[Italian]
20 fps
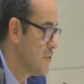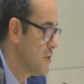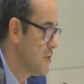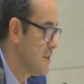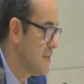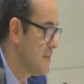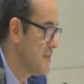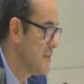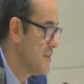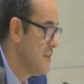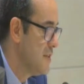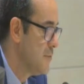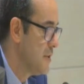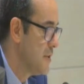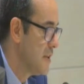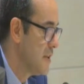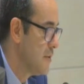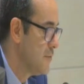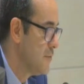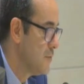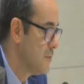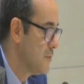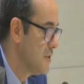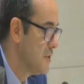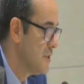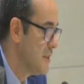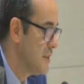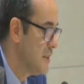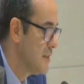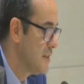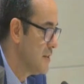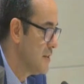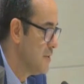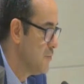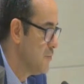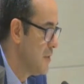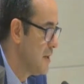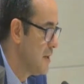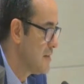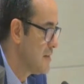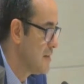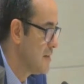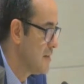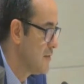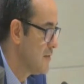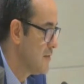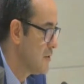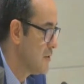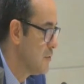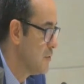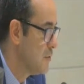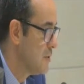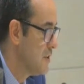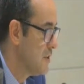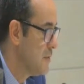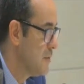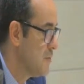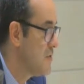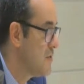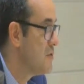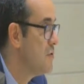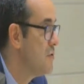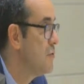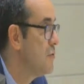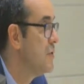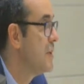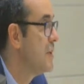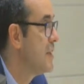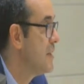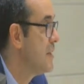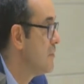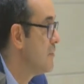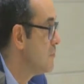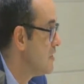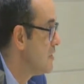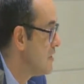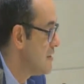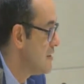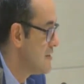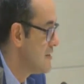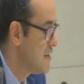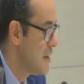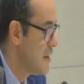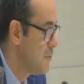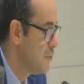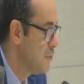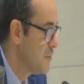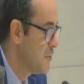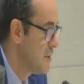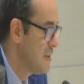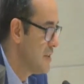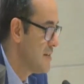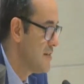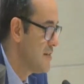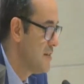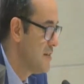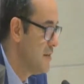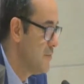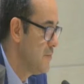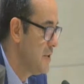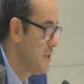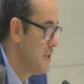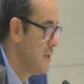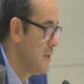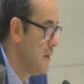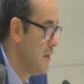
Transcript: di stima e alle fonti dei dati di base e dei fattori di emissione che utilizziamo per le stime,